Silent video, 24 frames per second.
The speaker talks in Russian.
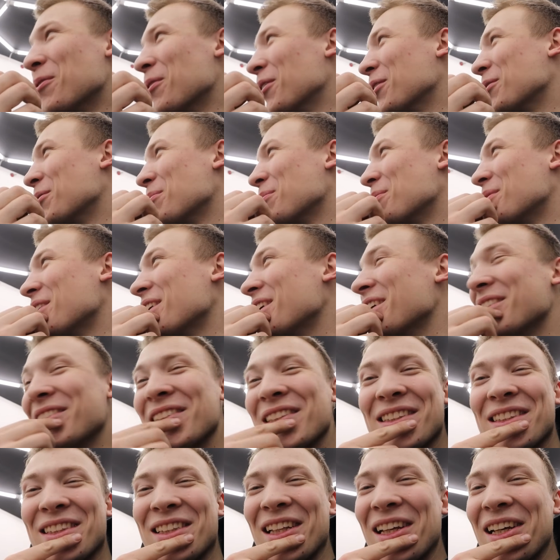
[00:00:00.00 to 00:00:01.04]
Вот, мне
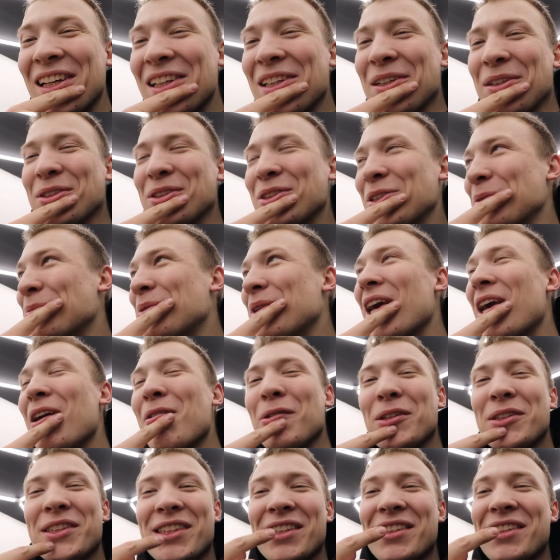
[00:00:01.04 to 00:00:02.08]
заслали, чтобы я
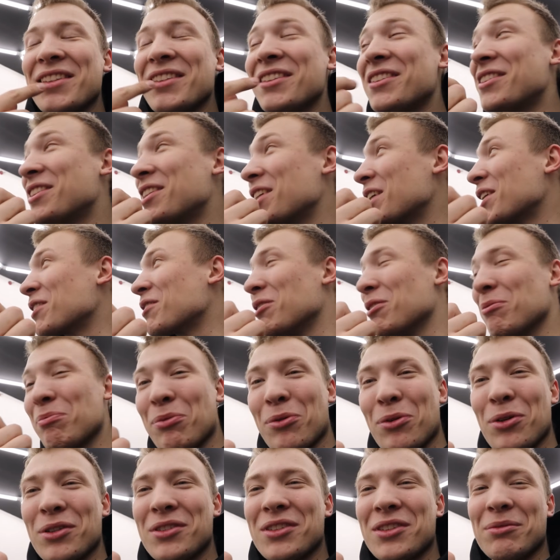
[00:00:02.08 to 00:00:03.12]
его затестировал
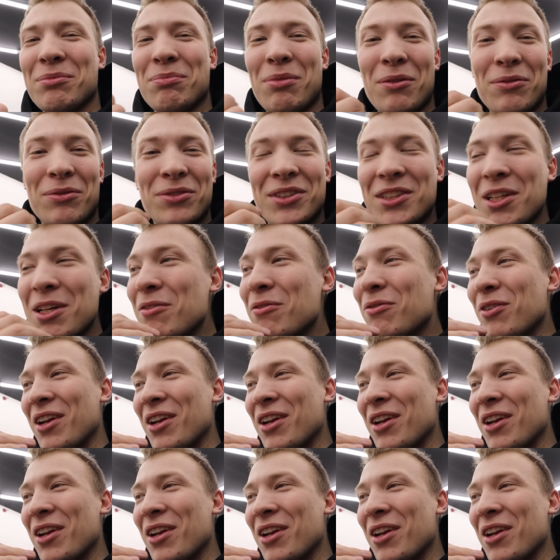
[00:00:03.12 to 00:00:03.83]
просто по всем